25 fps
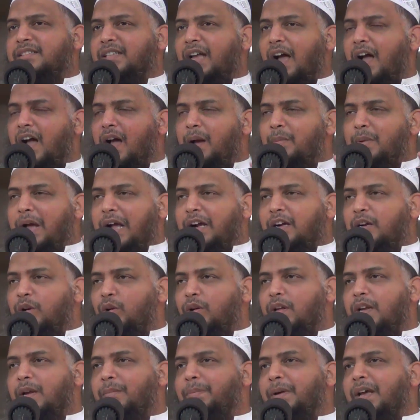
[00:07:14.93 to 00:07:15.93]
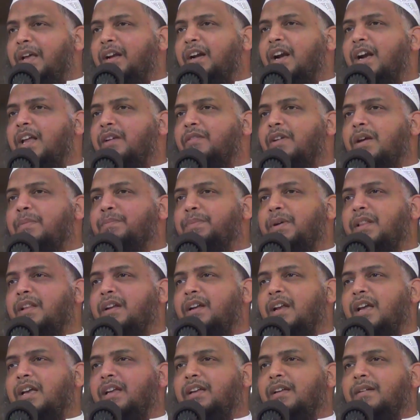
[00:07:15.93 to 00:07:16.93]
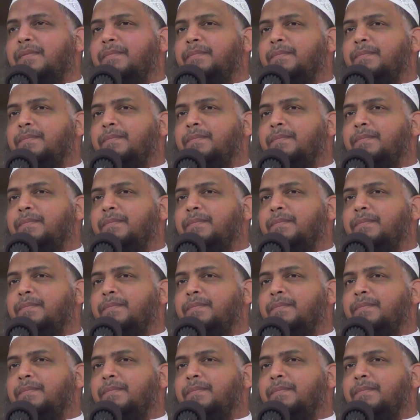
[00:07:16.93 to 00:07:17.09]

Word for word: சஹாபாக்களுடைய பெயர்களை வைப்பதில்லை